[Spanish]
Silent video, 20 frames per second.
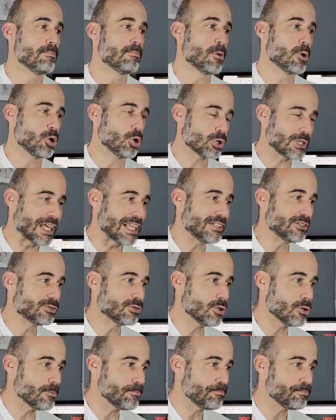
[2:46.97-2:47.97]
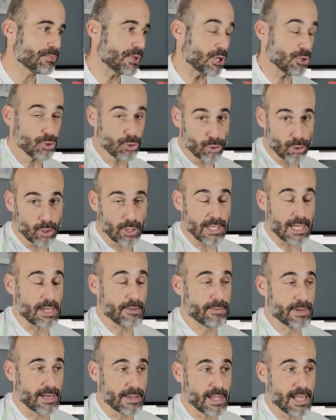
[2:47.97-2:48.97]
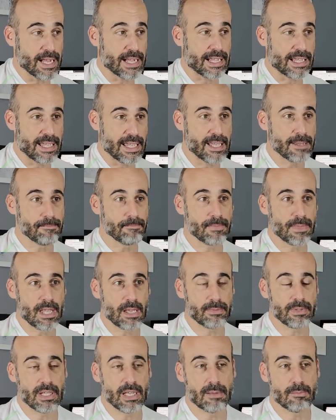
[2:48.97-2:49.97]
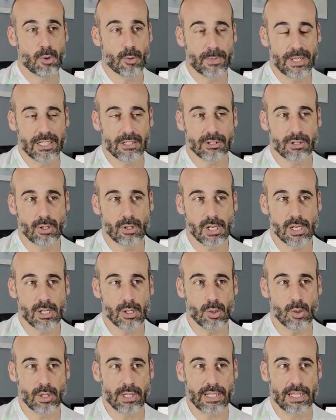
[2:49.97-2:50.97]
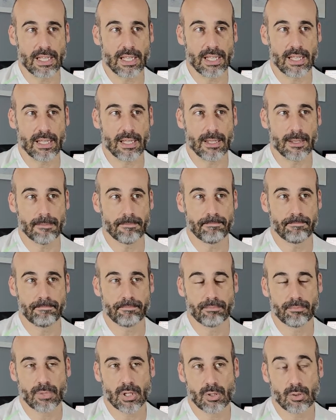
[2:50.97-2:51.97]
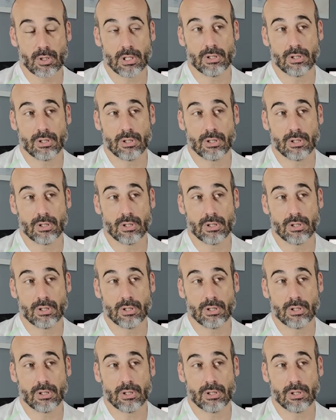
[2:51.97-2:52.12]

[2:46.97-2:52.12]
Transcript: Por lo tanto, yo es verdad que había momentos en los que bueno,